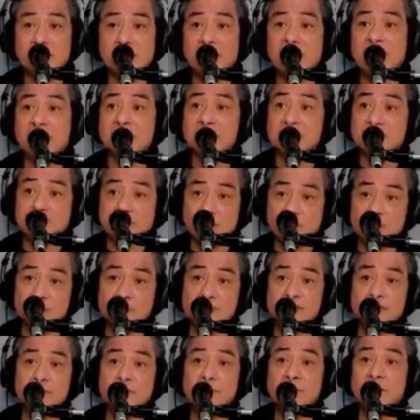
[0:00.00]

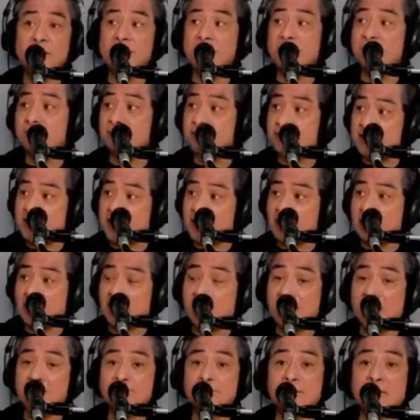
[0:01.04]
Exclusively, yan ay
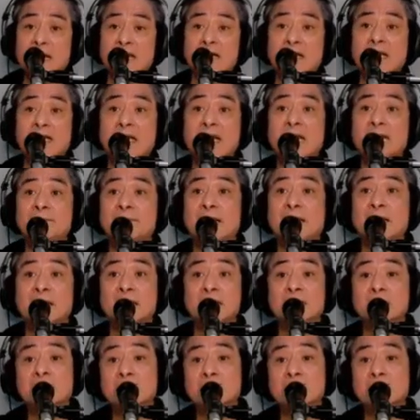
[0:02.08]
para lamang